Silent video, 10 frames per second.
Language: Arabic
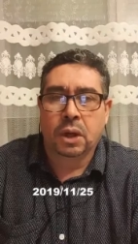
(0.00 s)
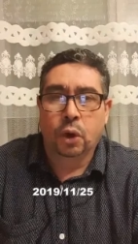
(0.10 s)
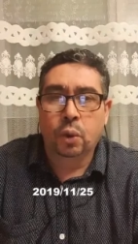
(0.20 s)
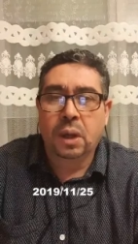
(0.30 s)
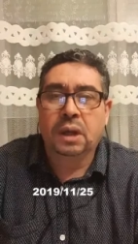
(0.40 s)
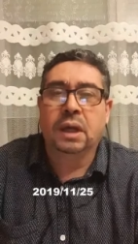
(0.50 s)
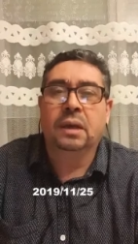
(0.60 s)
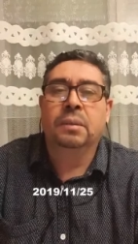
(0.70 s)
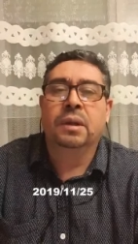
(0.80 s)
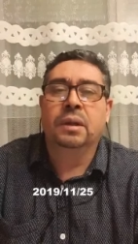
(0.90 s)
هو
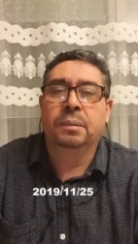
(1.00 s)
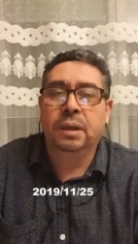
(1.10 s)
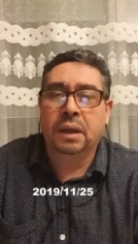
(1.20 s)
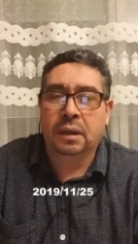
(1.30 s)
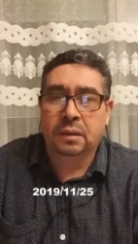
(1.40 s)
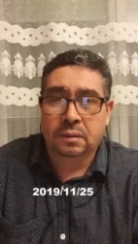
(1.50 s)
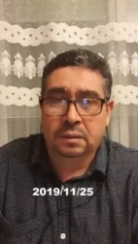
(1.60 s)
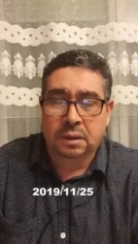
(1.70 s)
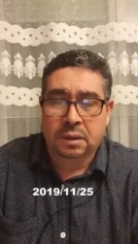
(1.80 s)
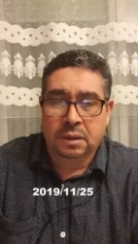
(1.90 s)
كان ماذا بيه
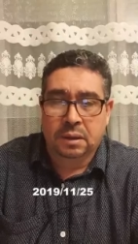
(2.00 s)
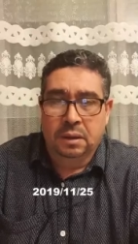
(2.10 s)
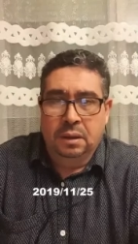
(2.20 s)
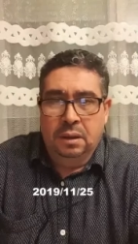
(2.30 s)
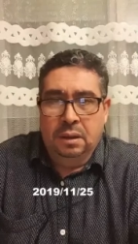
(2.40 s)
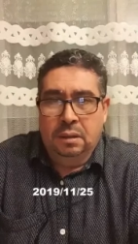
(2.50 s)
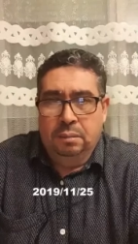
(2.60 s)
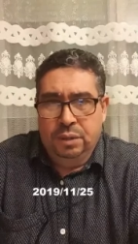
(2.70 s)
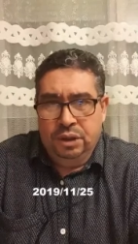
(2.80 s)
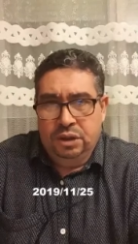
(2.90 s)

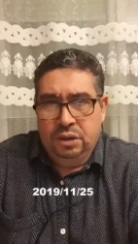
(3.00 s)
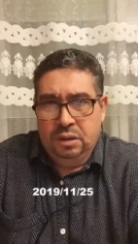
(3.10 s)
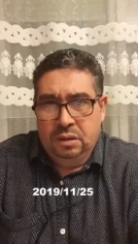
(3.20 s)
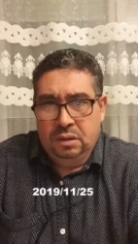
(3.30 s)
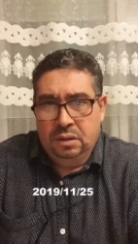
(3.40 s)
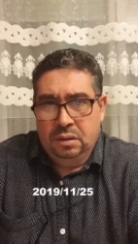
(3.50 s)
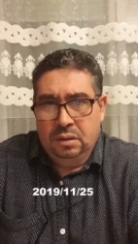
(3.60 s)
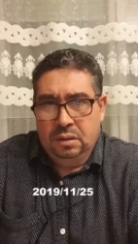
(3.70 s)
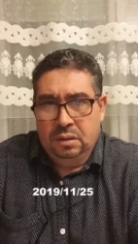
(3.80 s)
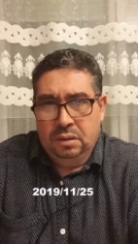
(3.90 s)
باش
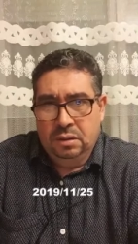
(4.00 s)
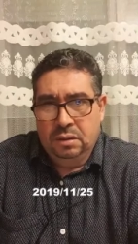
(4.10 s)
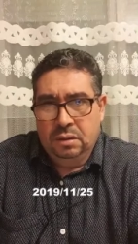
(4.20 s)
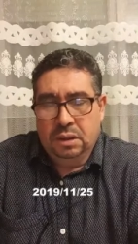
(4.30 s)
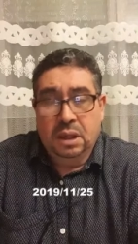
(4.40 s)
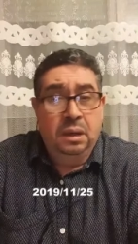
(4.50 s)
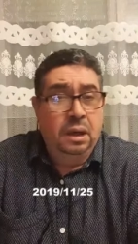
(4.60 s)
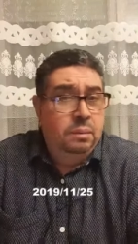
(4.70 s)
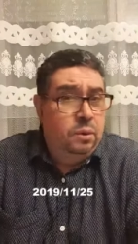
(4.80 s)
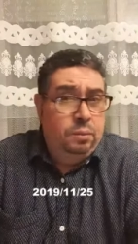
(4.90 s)
آه، كان
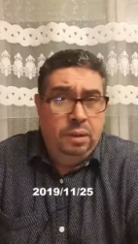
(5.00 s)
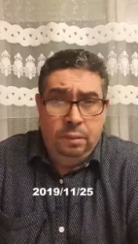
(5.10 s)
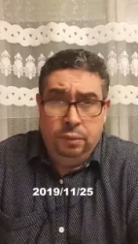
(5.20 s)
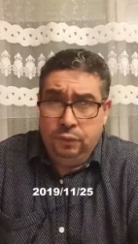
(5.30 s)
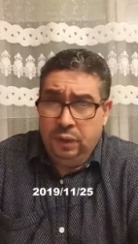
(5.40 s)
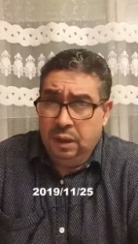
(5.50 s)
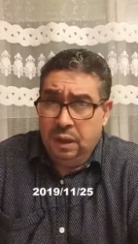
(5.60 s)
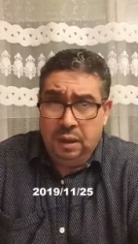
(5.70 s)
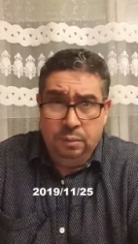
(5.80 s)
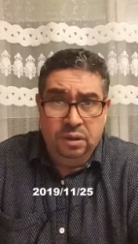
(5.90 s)
على باله باللي بوتفليقه
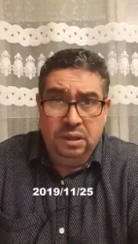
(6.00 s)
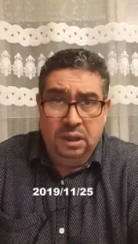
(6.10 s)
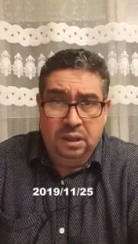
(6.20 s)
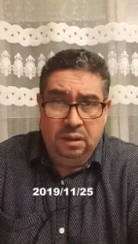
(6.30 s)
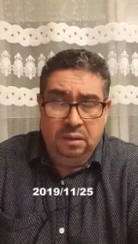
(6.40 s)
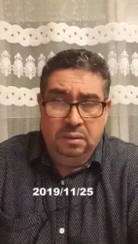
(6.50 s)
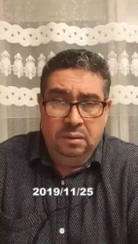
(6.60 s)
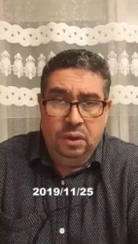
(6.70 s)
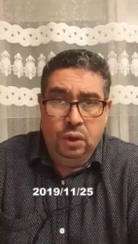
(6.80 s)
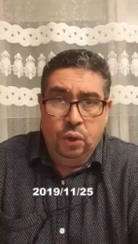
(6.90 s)
راه منتهي
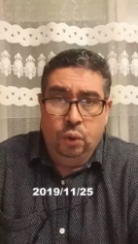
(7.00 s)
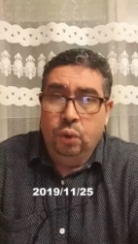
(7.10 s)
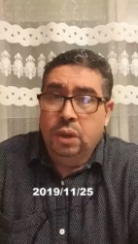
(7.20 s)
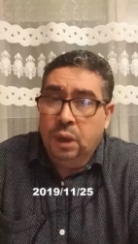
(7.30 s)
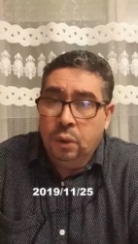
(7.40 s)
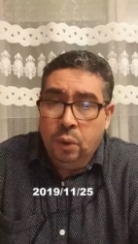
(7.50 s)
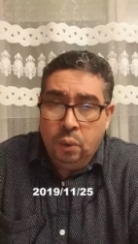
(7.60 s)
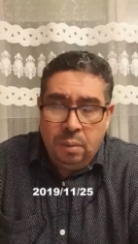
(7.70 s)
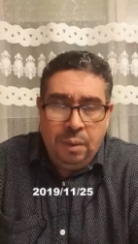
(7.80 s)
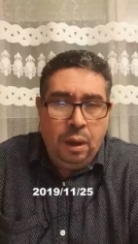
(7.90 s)
وكان
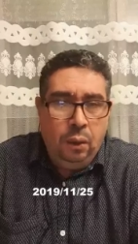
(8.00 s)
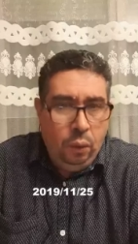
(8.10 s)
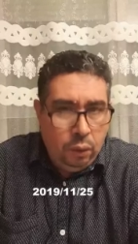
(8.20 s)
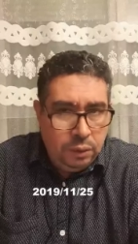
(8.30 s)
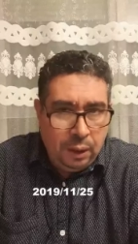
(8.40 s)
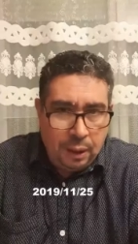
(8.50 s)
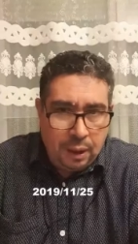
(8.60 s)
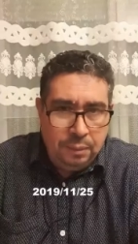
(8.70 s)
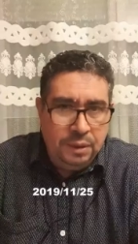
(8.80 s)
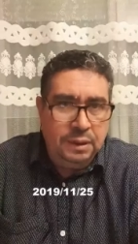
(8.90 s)
هو مع العهده
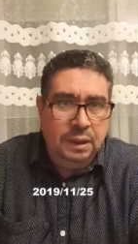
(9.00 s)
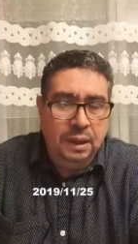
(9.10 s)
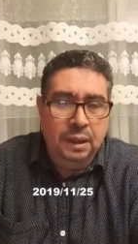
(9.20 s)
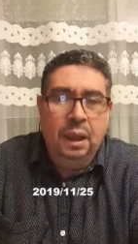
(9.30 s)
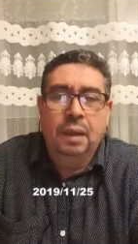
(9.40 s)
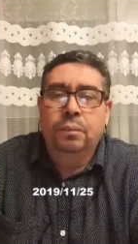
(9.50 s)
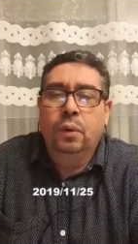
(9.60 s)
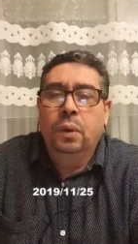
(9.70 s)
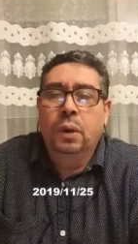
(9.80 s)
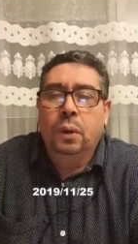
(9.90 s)
الخامسه كان حب
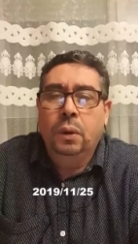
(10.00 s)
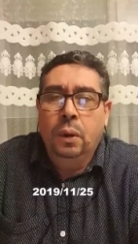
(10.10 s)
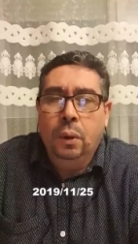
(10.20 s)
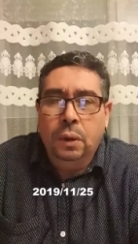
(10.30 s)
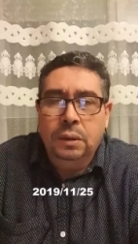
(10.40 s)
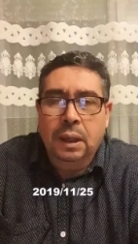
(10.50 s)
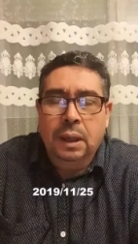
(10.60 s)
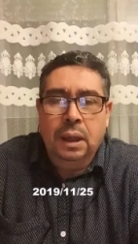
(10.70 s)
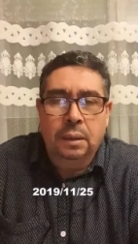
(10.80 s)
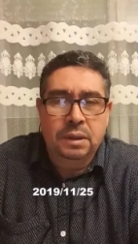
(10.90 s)
هو يروح للعهده
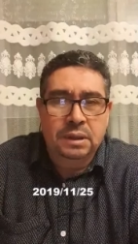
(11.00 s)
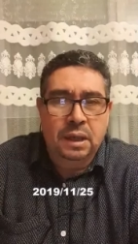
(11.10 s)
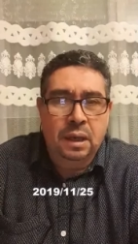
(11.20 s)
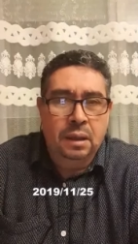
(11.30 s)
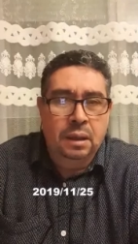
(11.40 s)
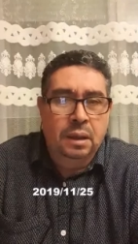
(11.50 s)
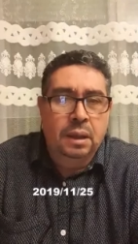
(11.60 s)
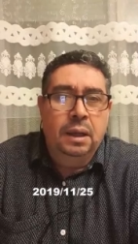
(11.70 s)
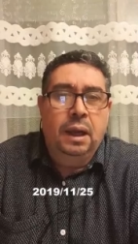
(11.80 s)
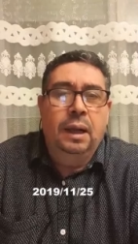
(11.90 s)
الخامسه
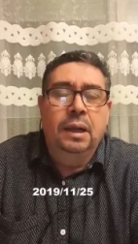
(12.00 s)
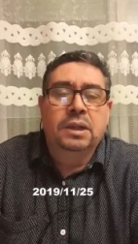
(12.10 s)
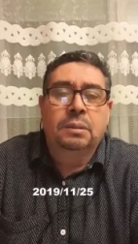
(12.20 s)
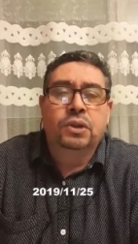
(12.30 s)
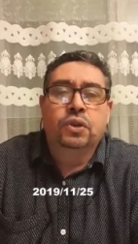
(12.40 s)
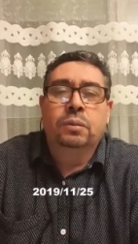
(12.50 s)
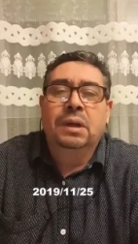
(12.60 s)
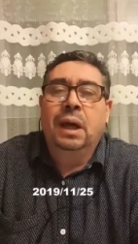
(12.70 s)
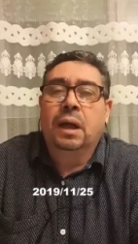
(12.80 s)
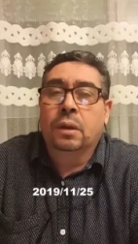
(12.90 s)
على جال باش هما
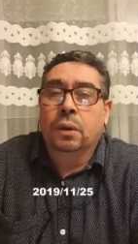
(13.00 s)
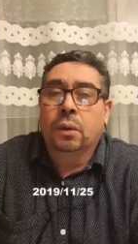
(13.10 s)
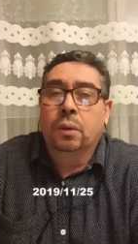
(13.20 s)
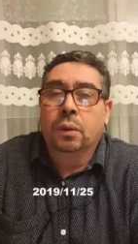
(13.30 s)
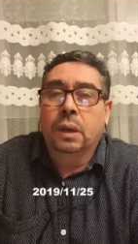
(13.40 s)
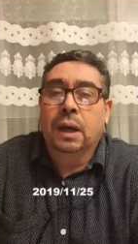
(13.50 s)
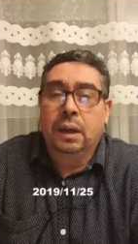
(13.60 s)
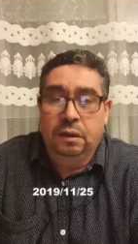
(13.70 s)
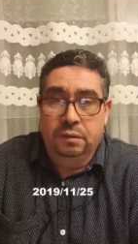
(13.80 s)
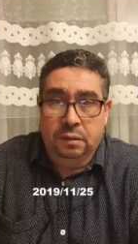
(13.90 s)
يحضروا
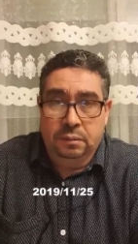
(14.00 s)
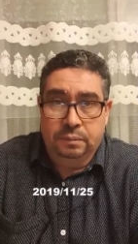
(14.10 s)
الخليفه